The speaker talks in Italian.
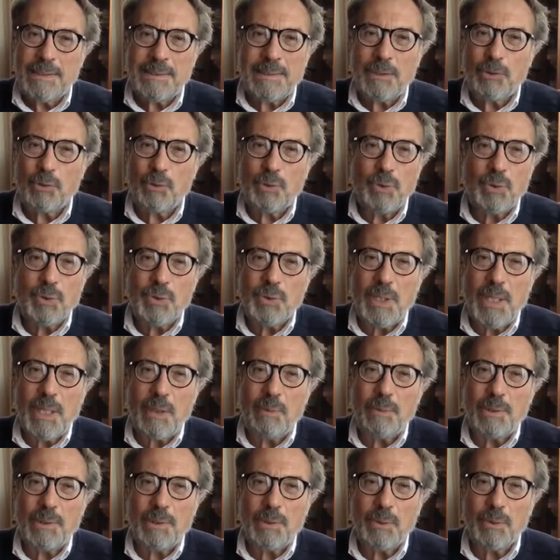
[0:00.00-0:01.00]
È stato chiuso
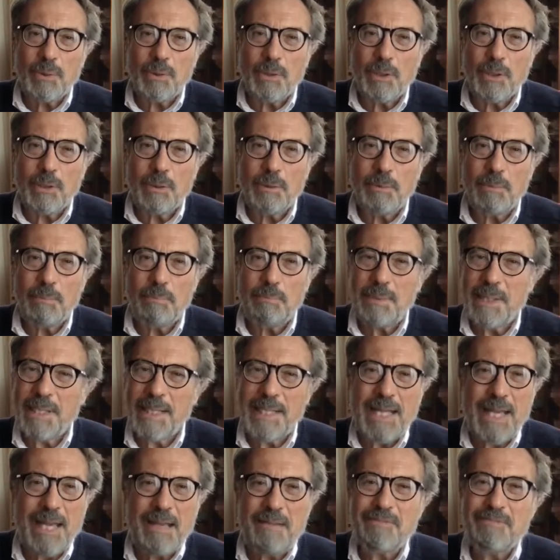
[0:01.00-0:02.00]
l'acquedotto
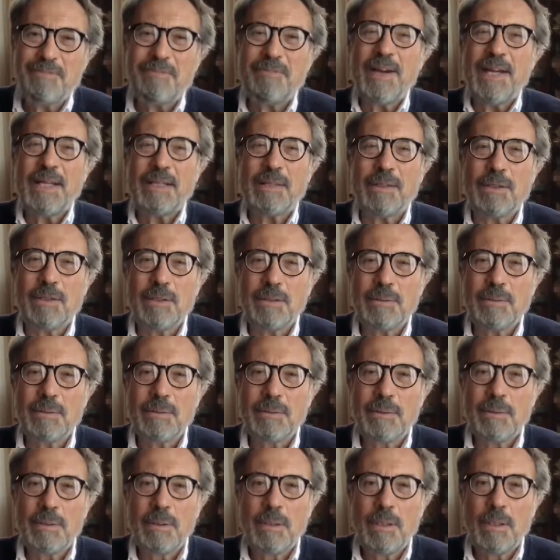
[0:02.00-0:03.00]
perché è infetto
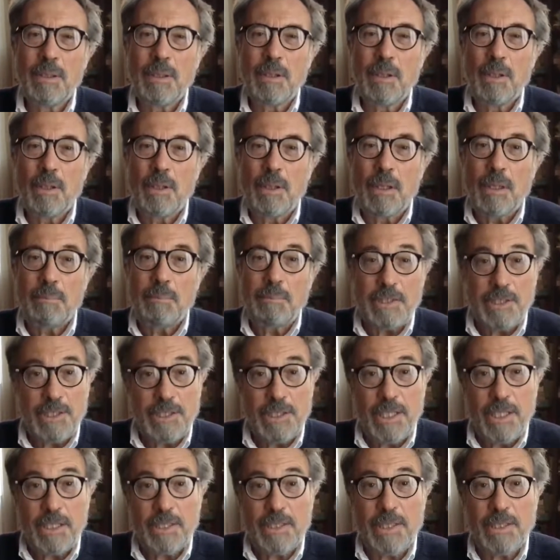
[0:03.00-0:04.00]

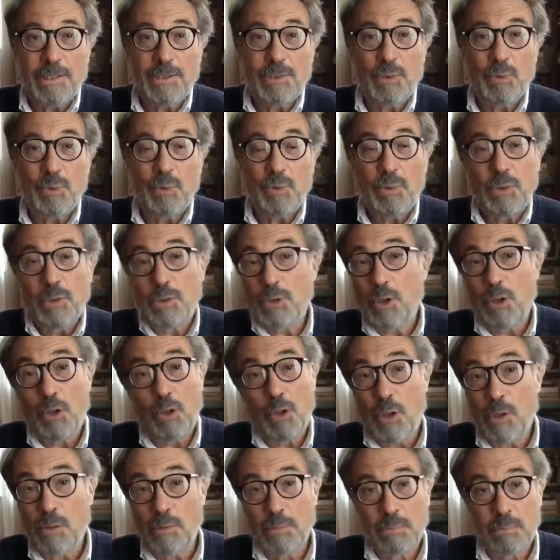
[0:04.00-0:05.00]
direte il sud? No,
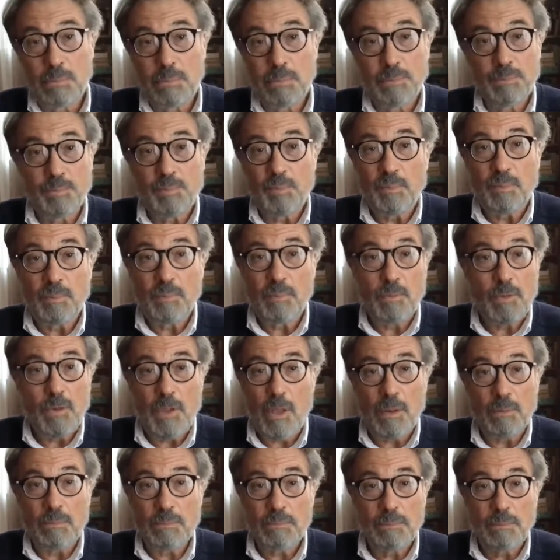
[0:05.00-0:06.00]
no,
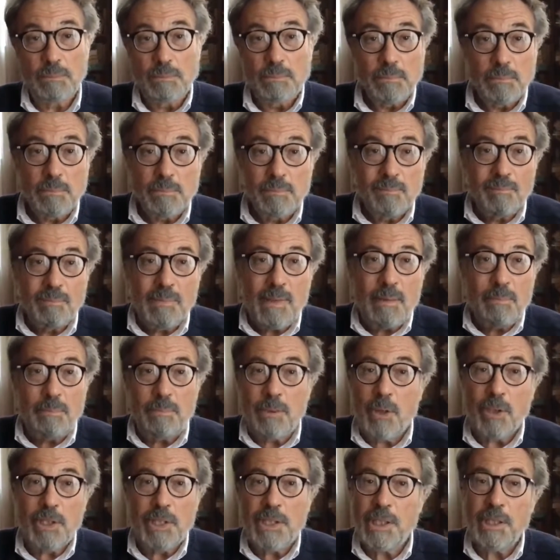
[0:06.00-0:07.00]
no.
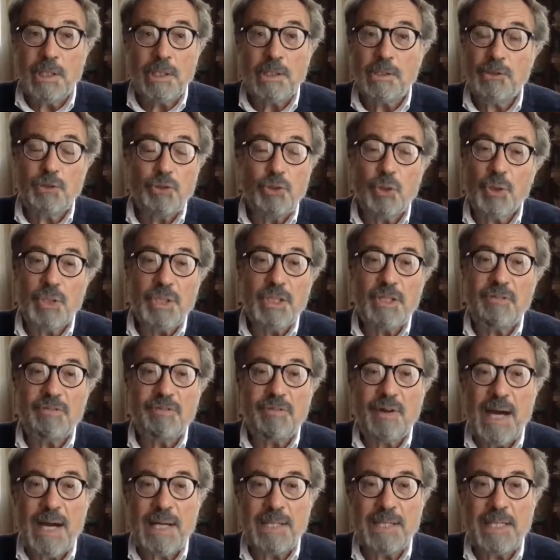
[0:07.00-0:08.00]
Pochi giorni
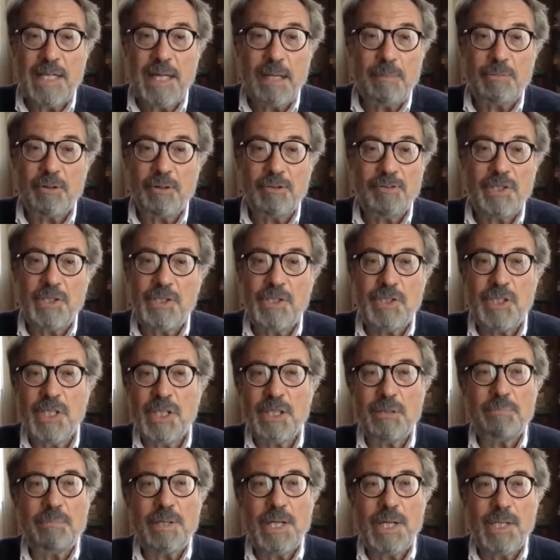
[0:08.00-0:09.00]
fa nella provincia
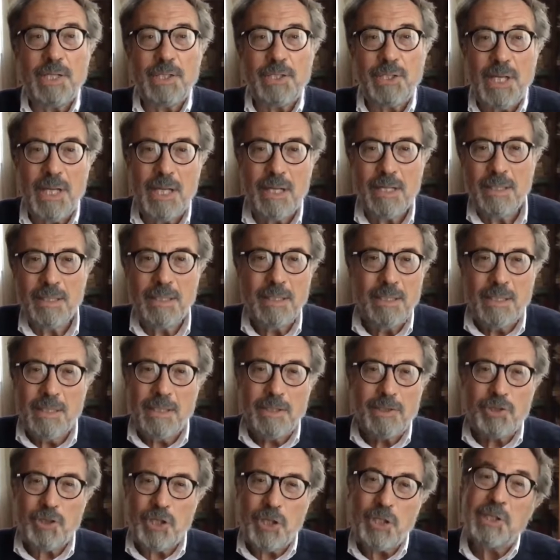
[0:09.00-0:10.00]
di Brescia
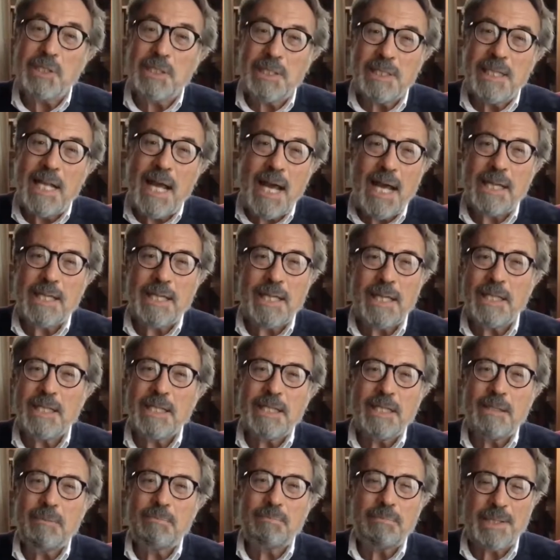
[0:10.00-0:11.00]
centinaia
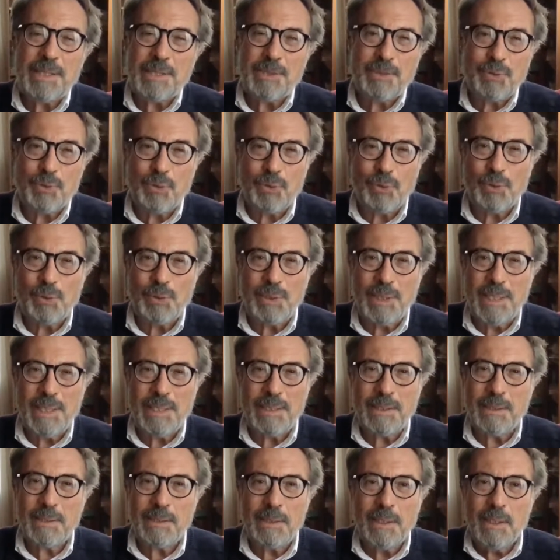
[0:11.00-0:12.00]
di
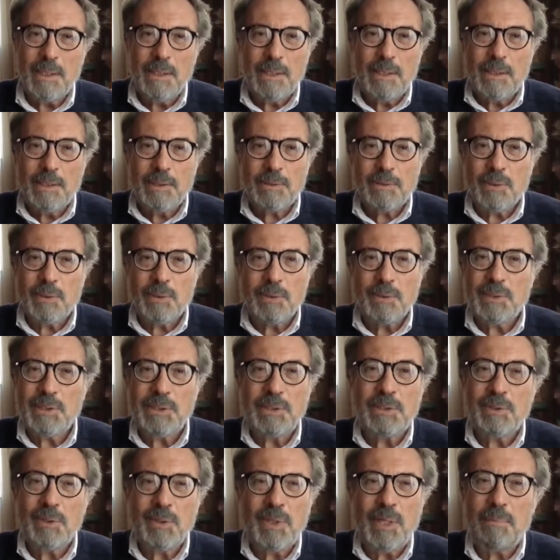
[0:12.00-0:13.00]
persone sono,
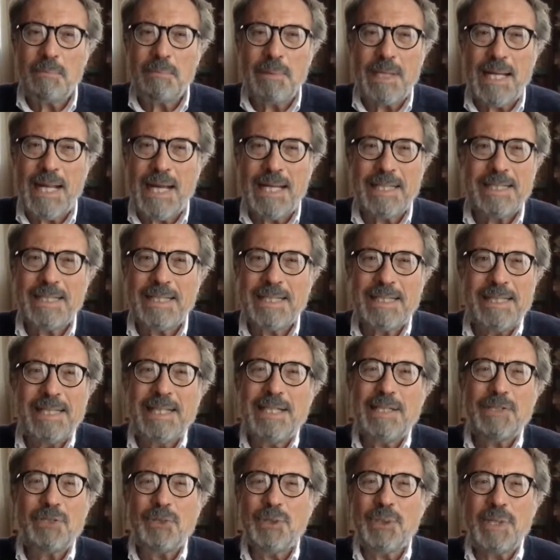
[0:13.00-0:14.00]
si sono ammalate di
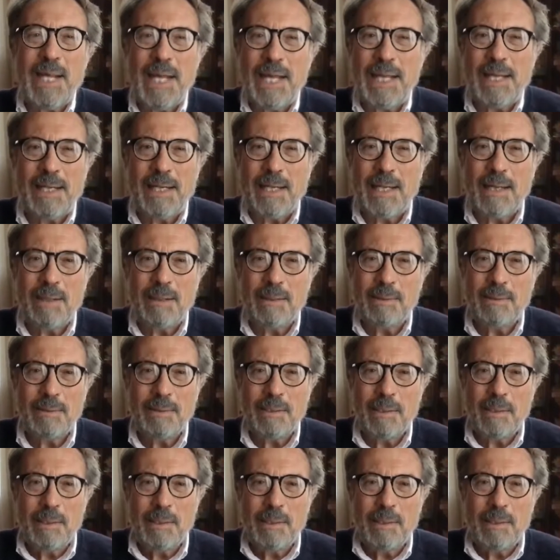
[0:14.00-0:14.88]
legionella